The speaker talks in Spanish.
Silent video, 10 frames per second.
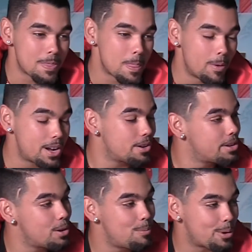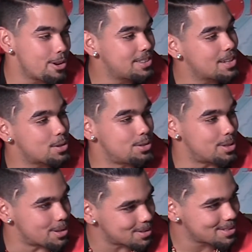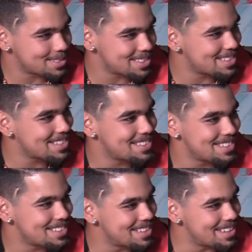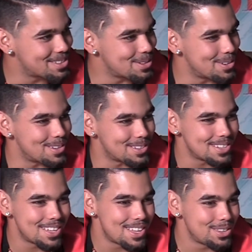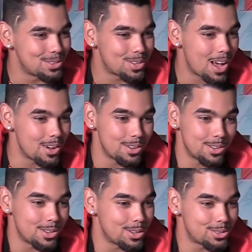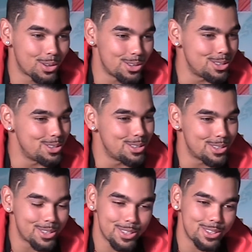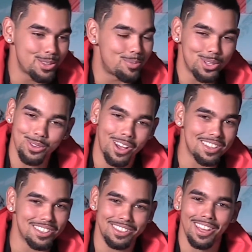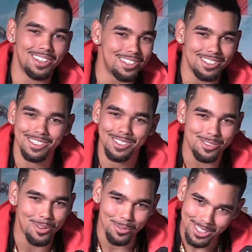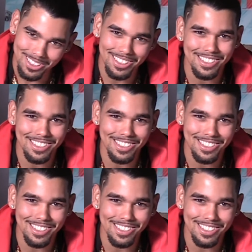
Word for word: Michael King hoy por hoy está soltero. Eso, tú sabes, yo estoy dispuesto a aceptar propuestas.